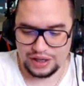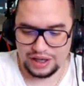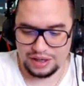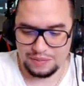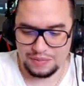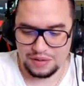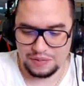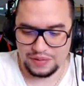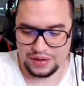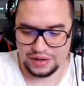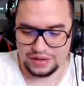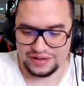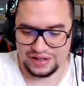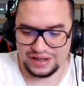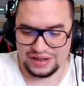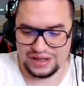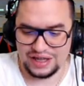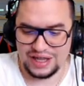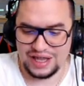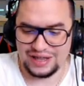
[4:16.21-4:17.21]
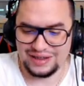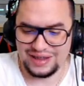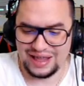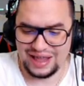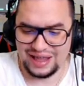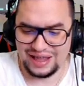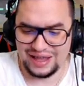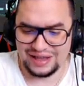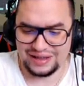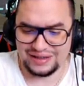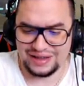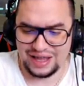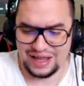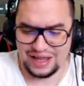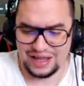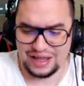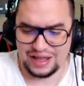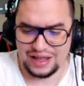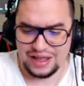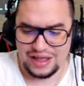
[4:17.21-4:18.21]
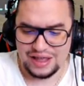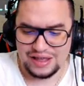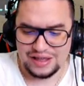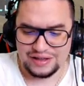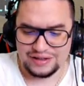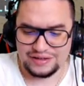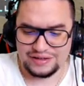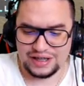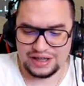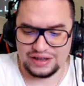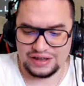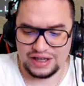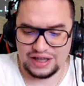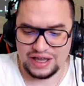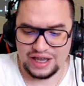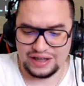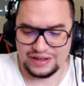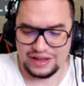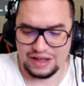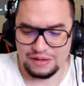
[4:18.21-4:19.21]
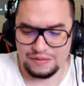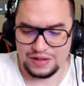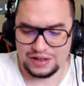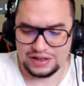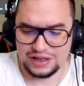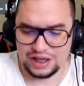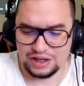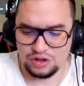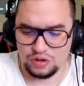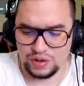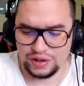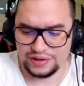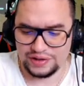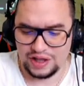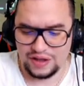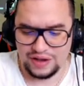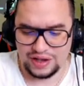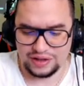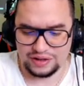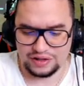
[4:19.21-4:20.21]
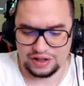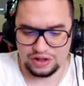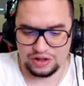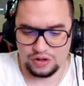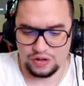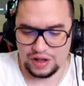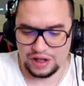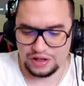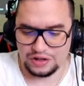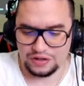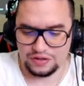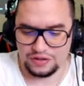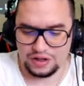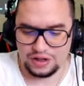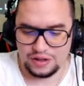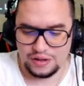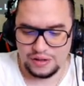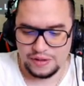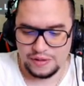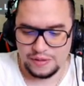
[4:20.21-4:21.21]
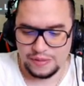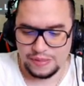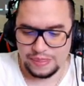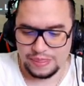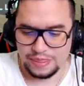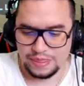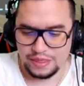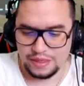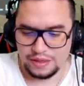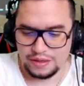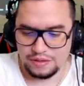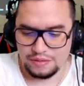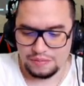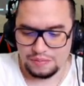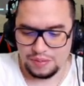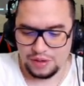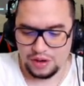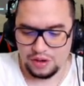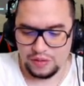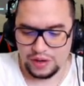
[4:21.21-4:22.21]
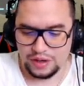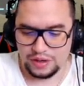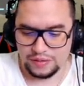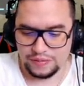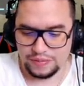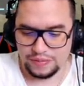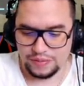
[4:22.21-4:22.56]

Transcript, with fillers: Déjenme ver. Sentí que esta, esta, sentí que estas bichas no estaban haciendo daño, ¿sí? Pero bueno.